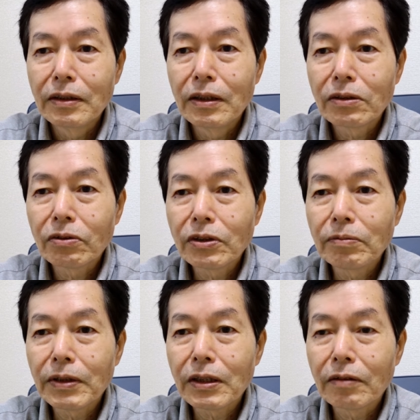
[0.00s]
で、豊
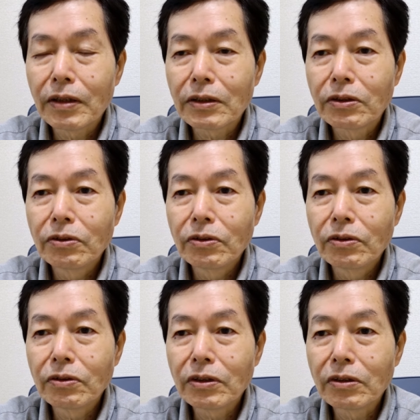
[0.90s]
島さんは中
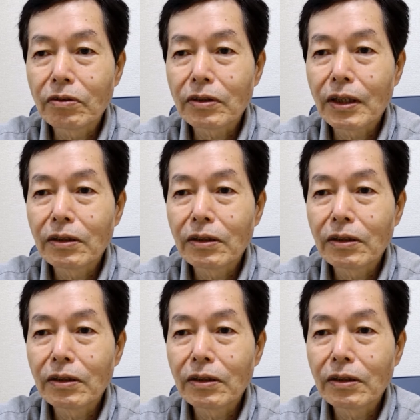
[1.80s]
宮市の